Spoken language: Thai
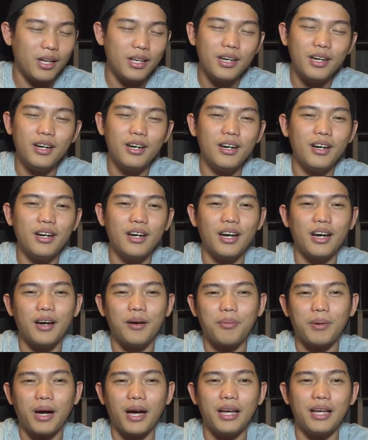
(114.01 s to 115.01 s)
เยอะๆนะครั
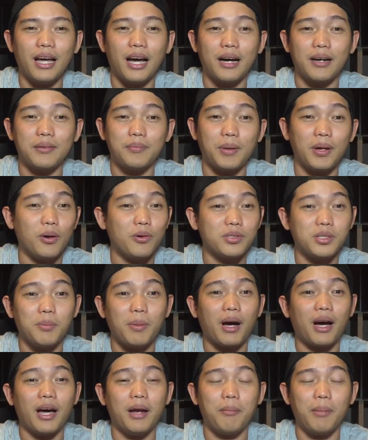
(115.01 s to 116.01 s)
บใครอยากไปลงส
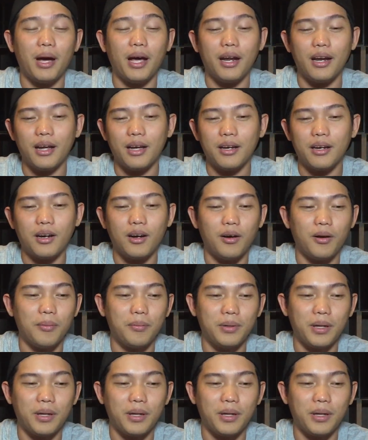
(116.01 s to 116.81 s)
มัครอันใหม่นะก็